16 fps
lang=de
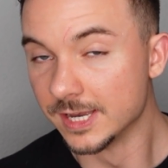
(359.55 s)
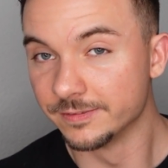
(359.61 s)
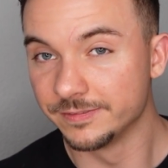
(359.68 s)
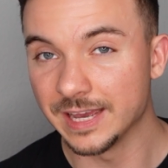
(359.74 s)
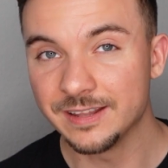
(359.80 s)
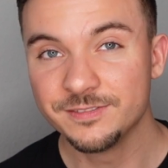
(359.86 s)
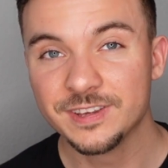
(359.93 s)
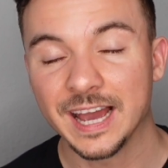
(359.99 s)

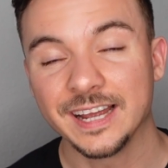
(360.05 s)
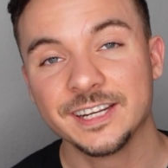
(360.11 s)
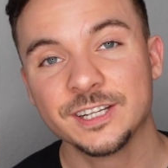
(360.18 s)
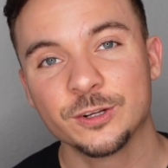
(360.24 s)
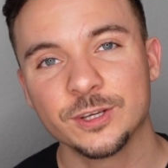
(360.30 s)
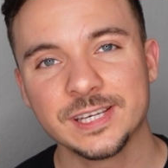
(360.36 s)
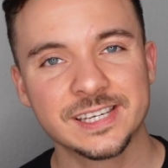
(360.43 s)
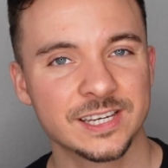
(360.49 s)
werden wir eine
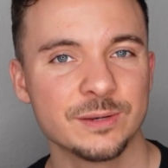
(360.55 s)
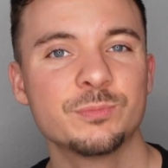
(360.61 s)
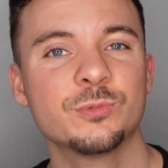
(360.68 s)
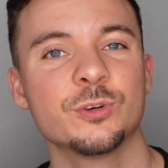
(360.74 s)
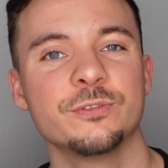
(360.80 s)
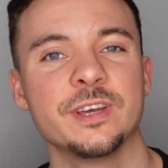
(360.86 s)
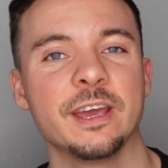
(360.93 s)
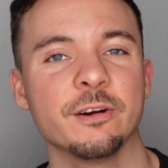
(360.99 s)
neue
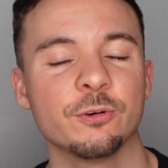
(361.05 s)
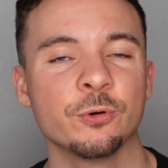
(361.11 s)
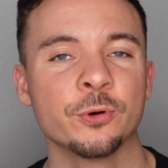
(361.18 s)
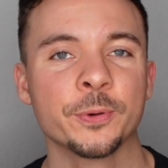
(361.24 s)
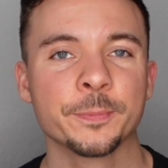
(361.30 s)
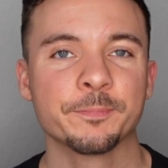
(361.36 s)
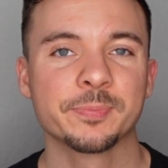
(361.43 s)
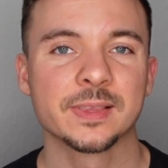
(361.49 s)

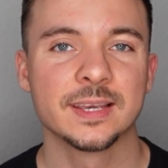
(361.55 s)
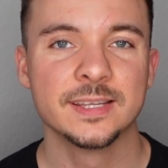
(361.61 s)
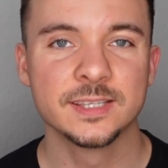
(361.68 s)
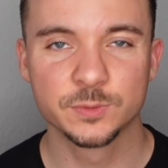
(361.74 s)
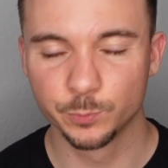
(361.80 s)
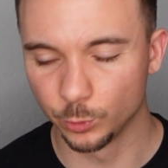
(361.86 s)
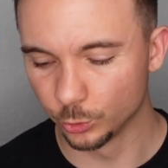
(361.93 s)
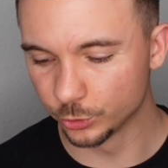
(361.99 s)
Kryptowährung
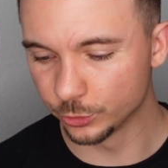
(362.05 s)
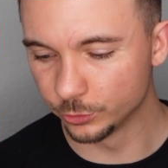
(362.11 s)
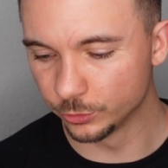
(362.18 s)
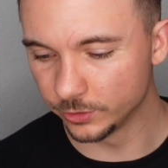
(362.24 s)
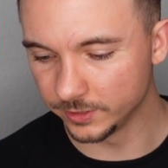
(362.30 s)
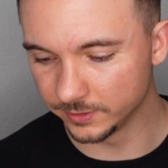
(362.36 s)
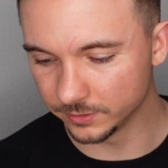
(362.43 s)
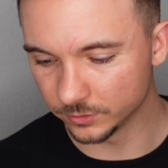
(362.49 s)
ins Boot
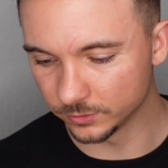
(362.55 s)
holen.